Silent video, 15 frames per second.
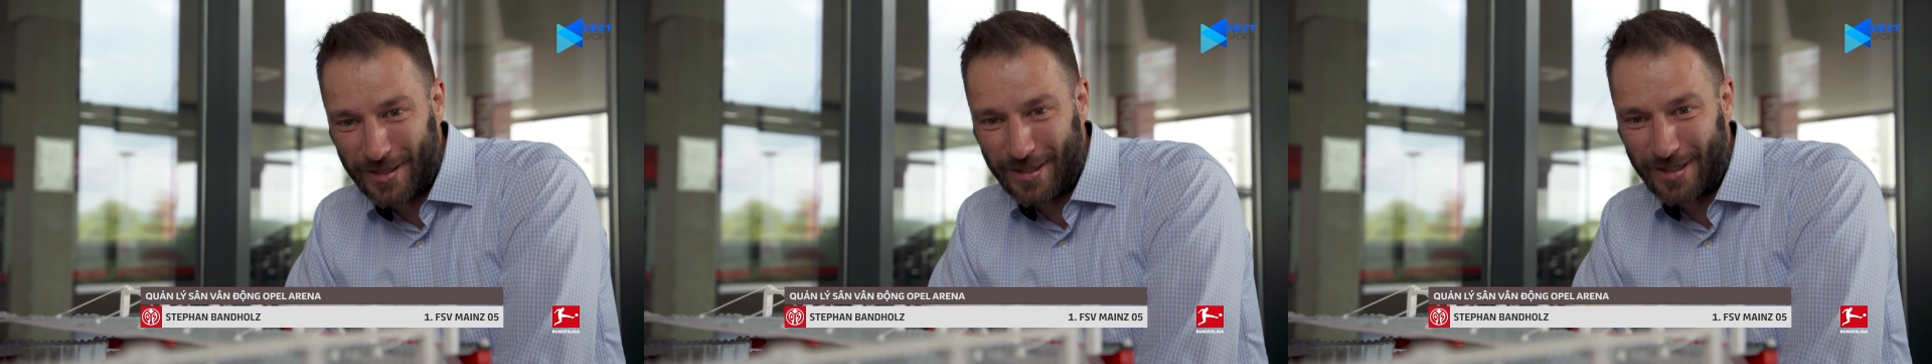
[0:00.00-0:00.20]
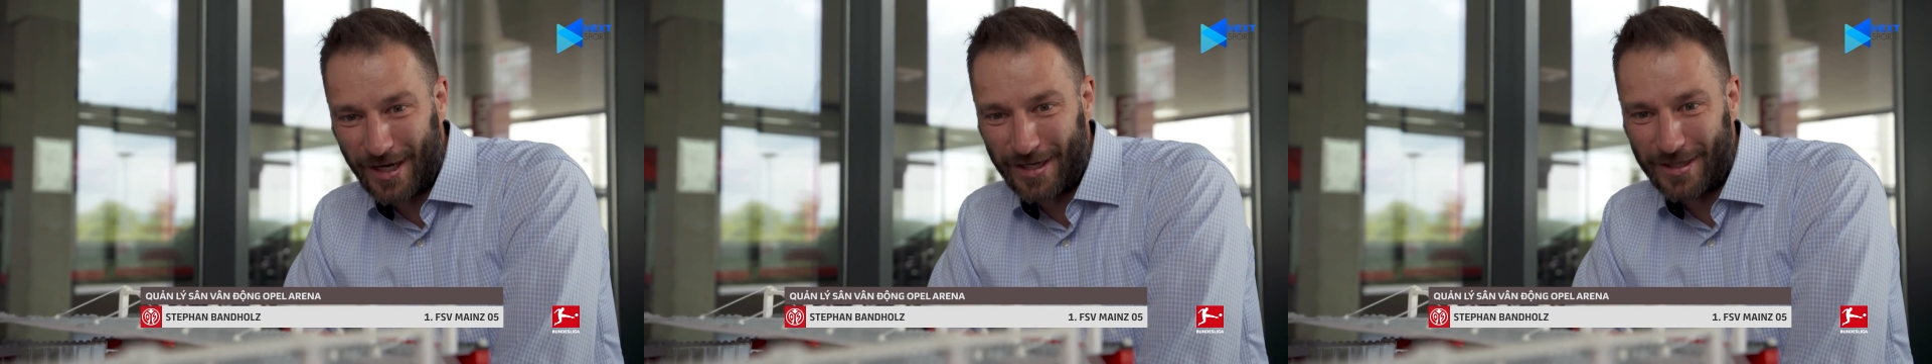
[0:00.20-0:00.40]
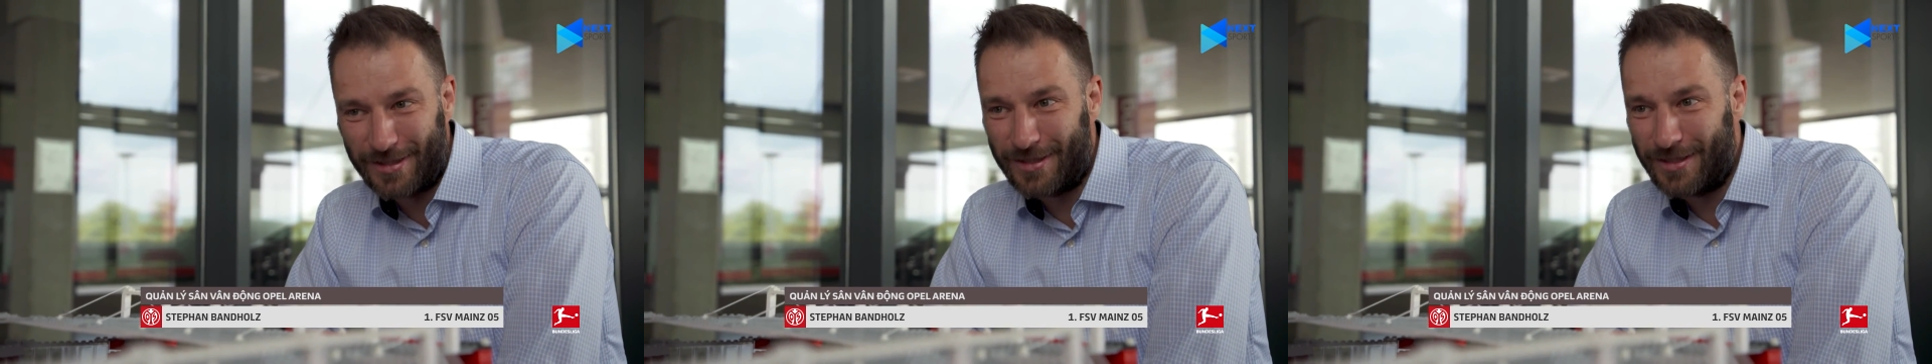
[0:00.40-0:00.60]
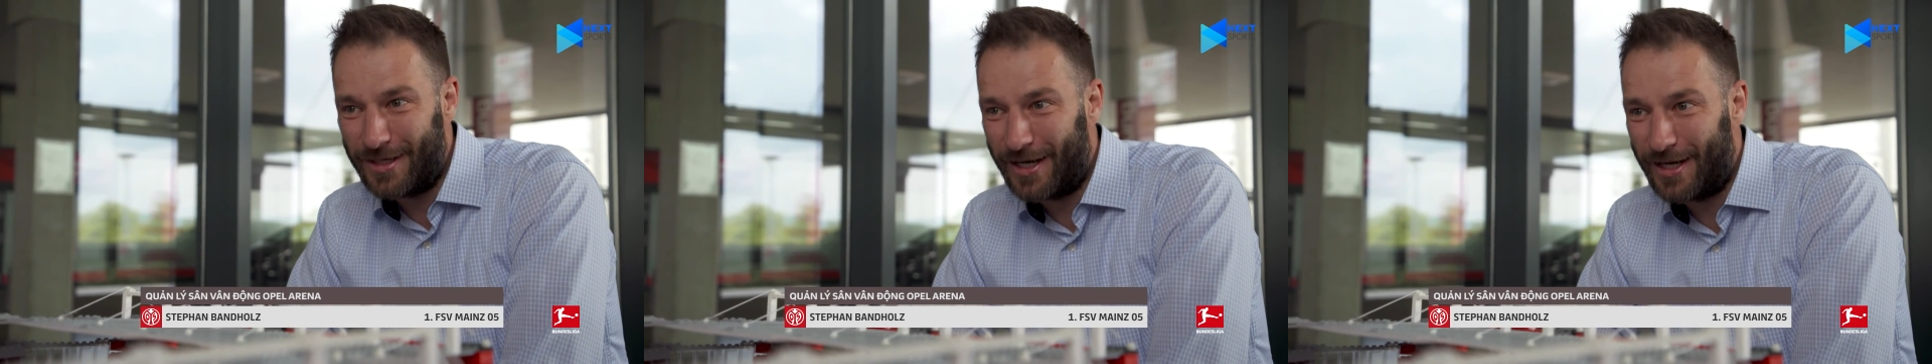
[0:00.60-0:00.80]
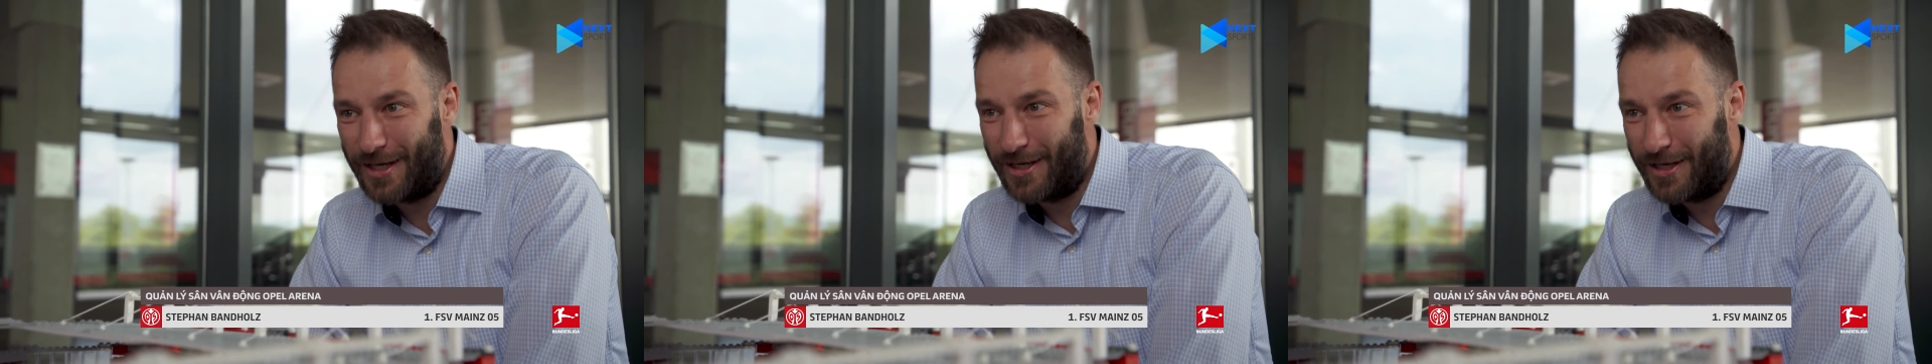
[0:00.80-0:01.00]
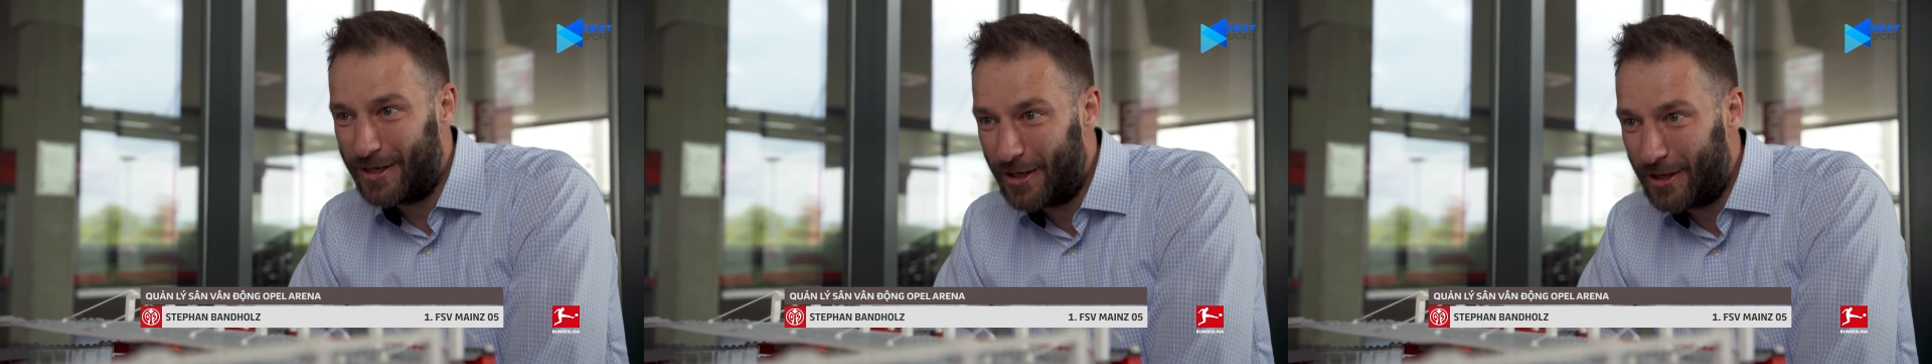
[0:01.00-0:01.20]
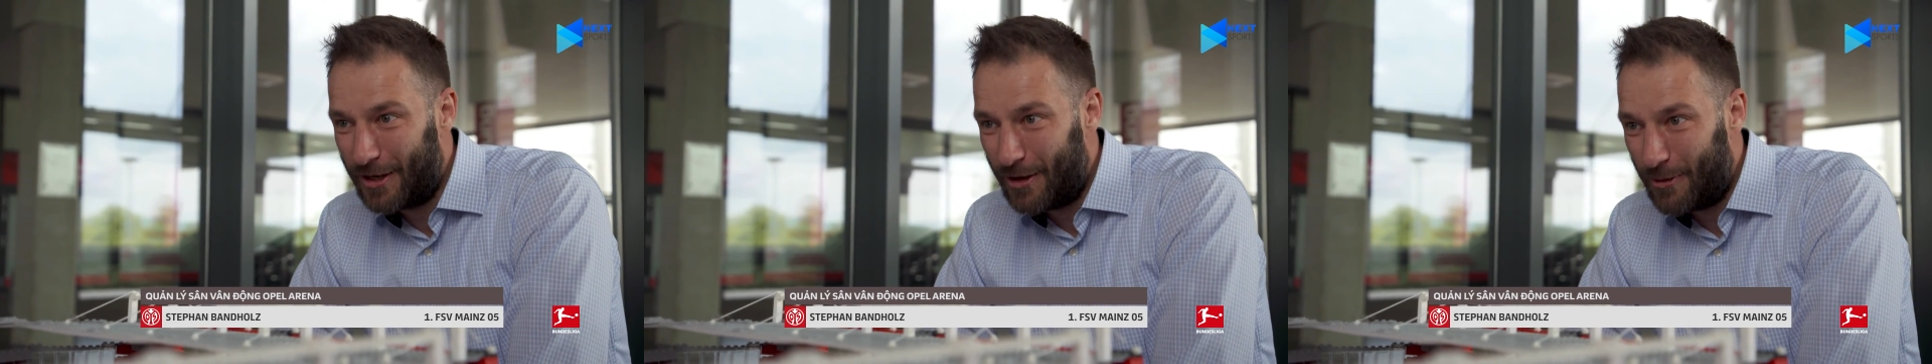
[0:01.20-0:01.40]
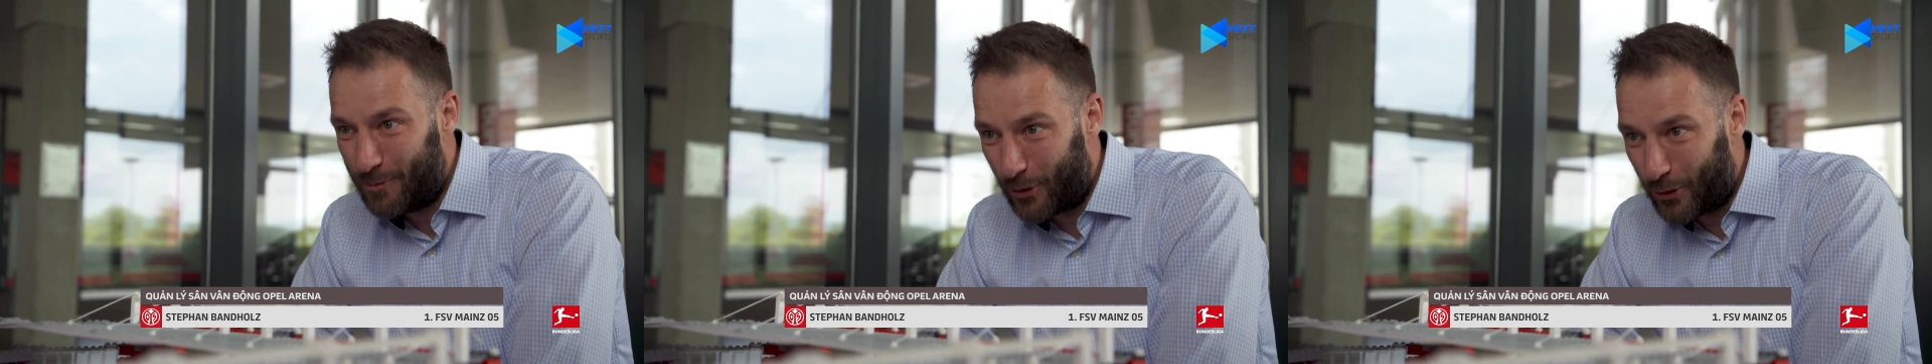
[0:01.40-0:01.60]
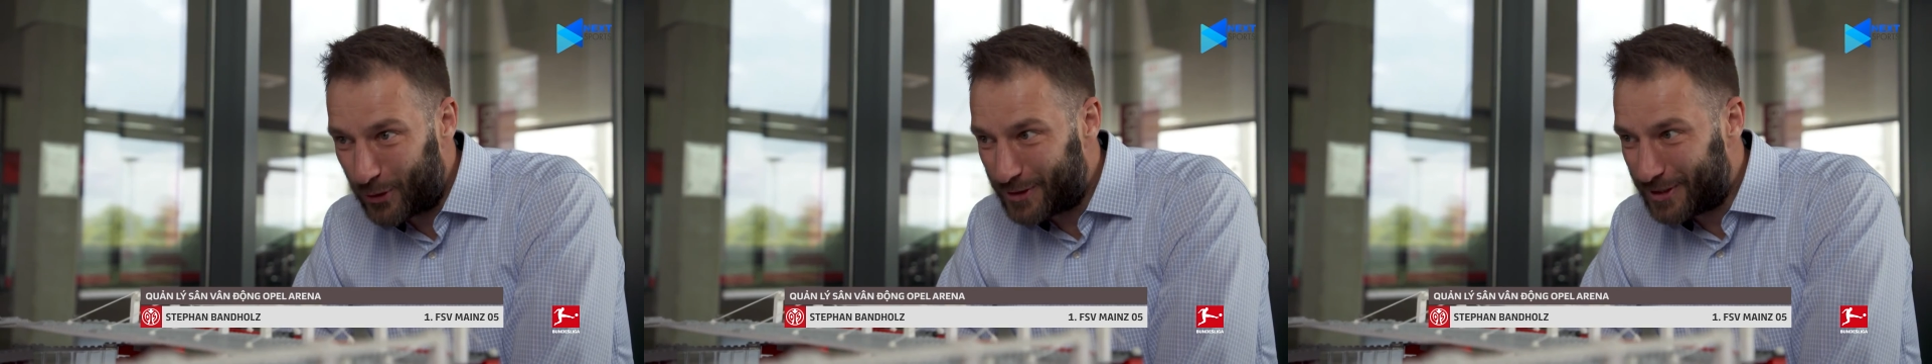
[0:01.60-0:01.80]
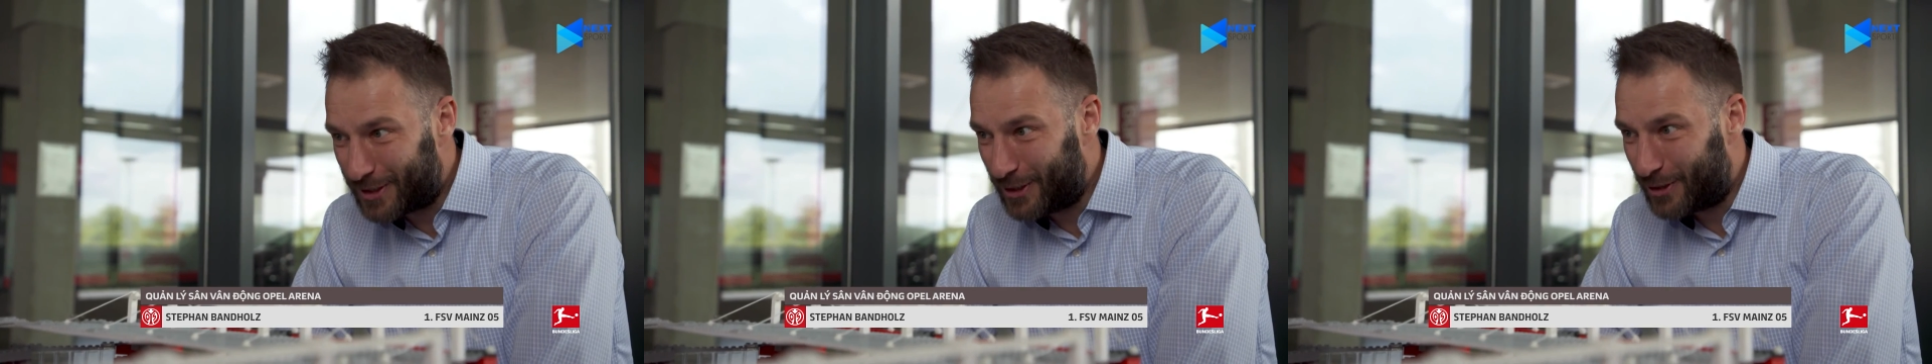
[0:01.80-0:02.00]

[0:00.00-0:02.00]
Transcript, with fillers: và thấy được độ chi tiết của mô hình này.